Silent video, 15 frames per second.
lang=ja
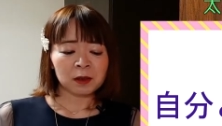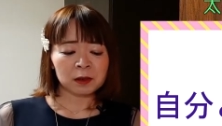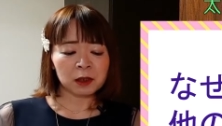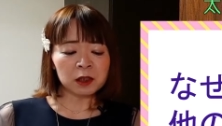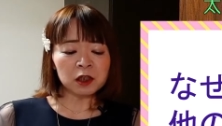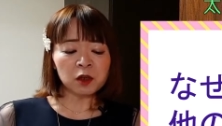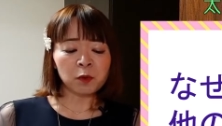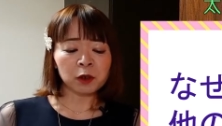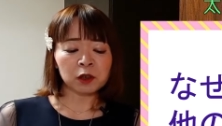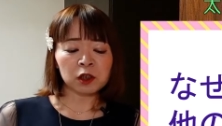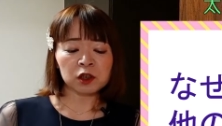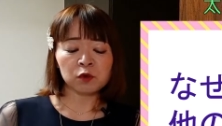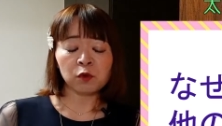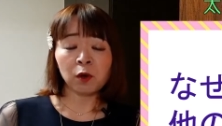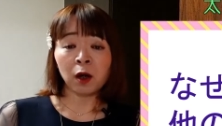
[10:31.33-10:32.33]
なぜ
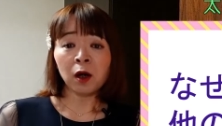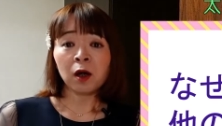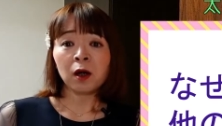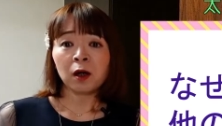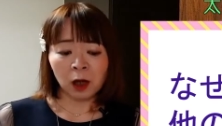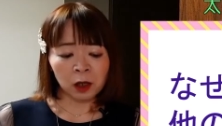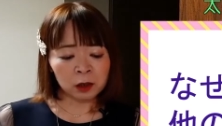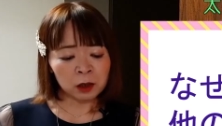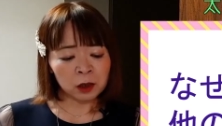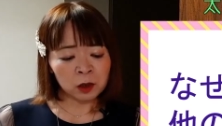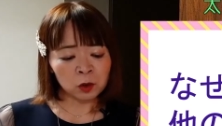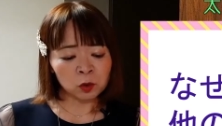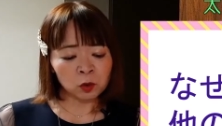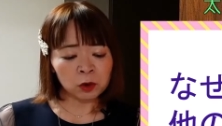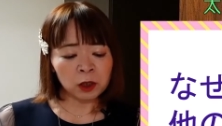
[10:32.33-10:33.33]
私は他
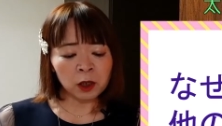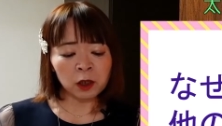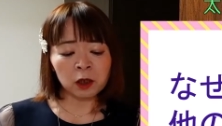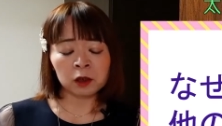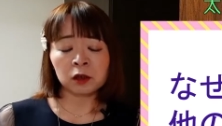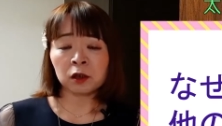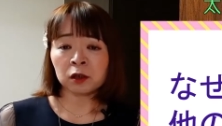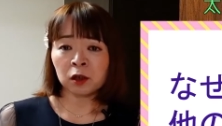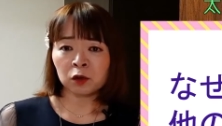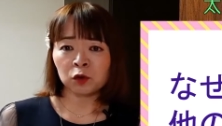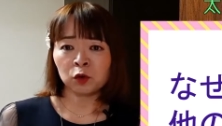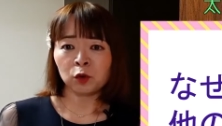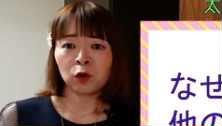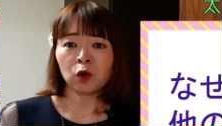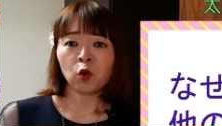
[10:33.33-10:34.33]
人の誰かではな
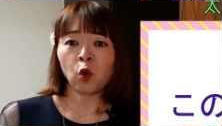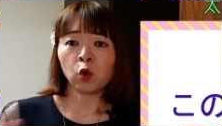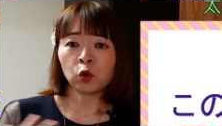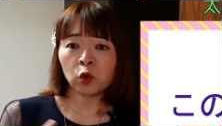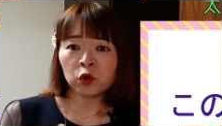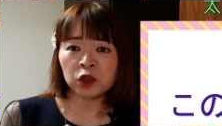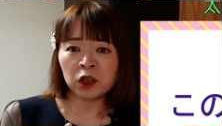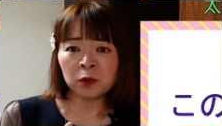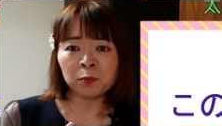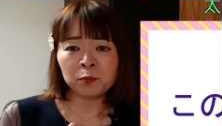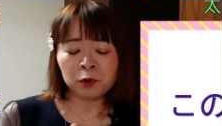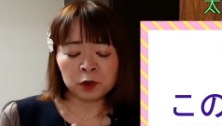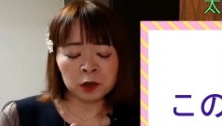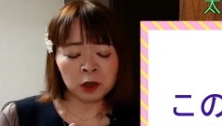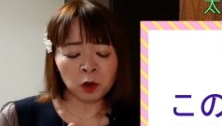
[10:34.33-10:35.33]
く、この人
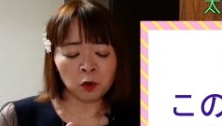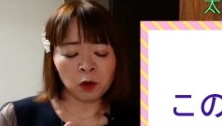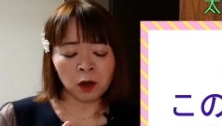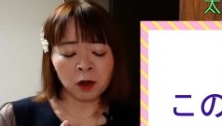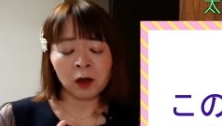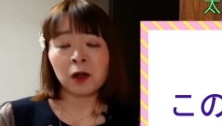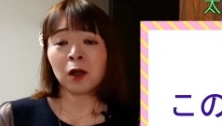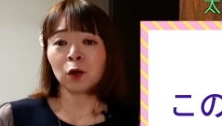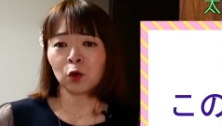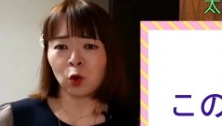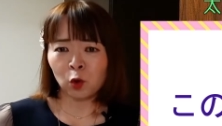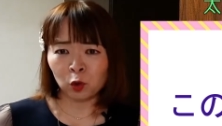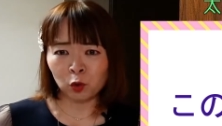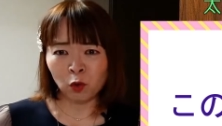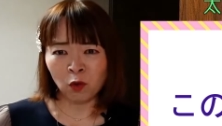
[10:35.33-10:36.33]
物なのか、と
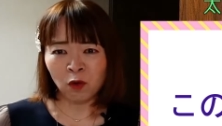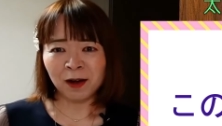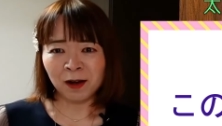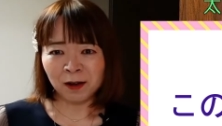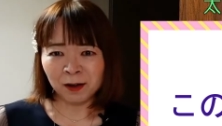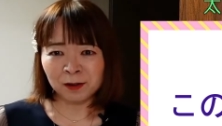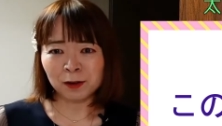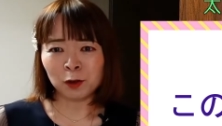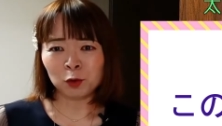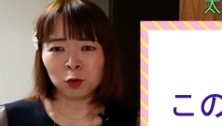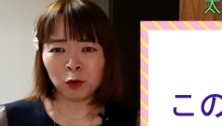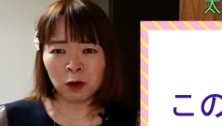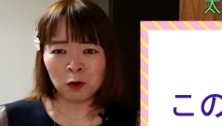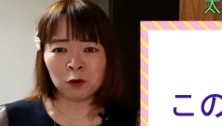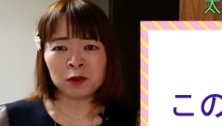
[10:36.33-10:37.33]
いうことを考えたこ
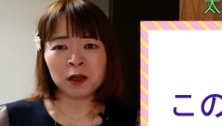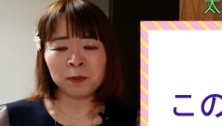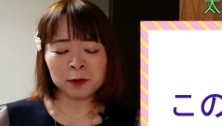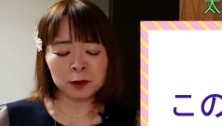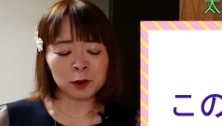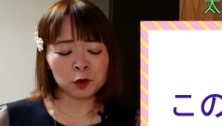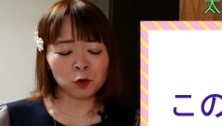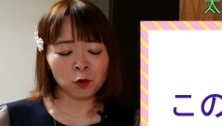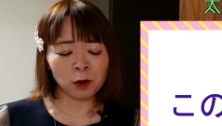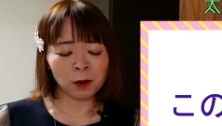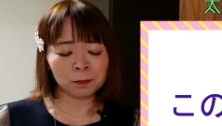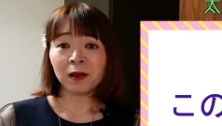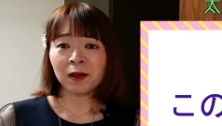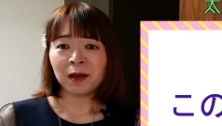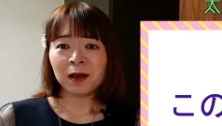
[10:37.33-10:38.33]
とがございますでしょう
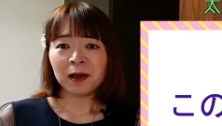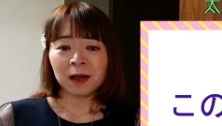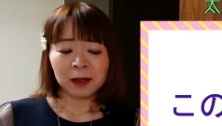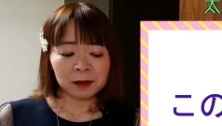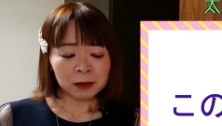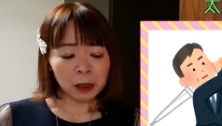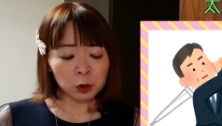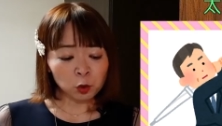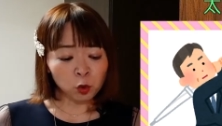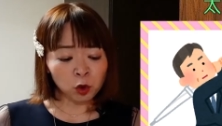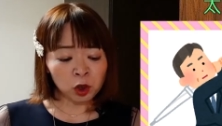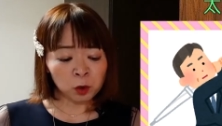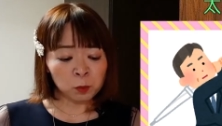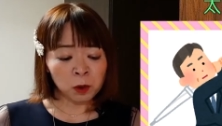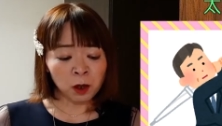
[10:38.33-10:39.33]
か
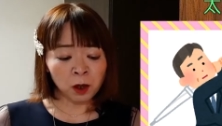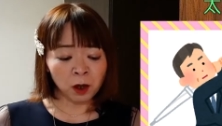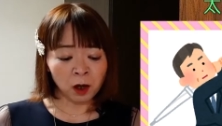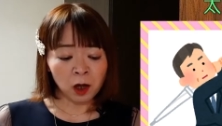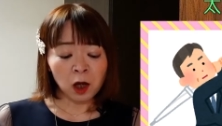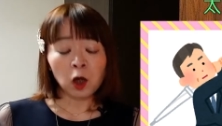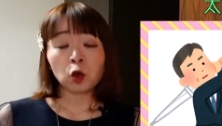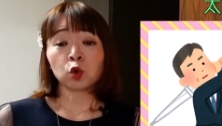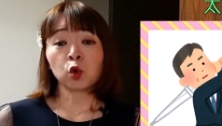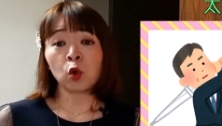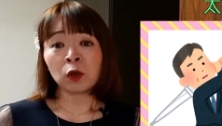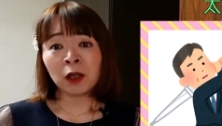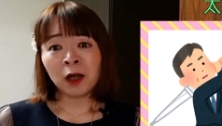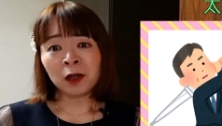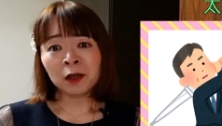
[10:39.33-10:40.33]
例えば、
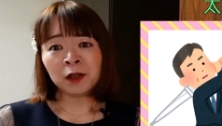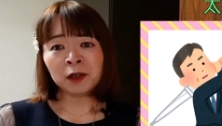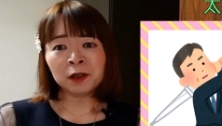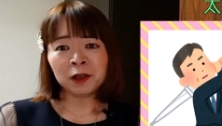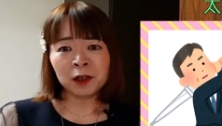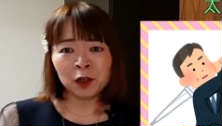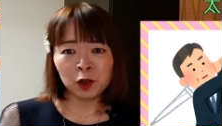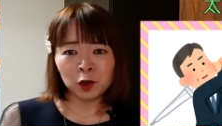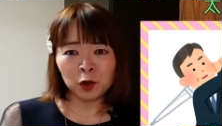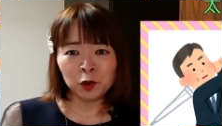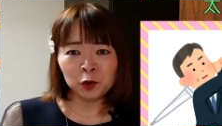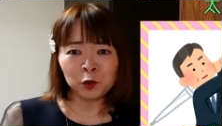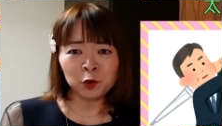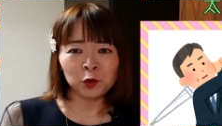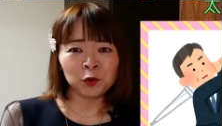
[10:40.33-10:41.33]
隣にい
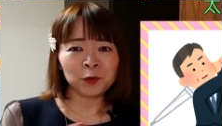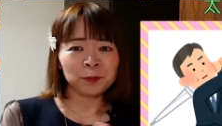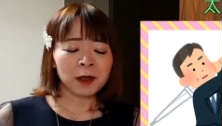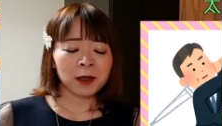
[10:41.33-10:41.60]
る